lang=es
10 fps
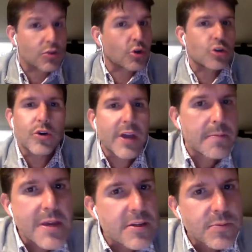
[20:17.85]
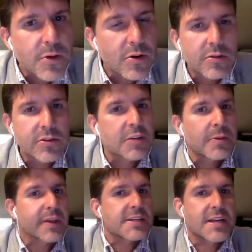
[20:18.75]
Yo no soy el mismo
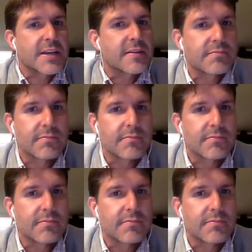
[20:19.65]
después de que salí.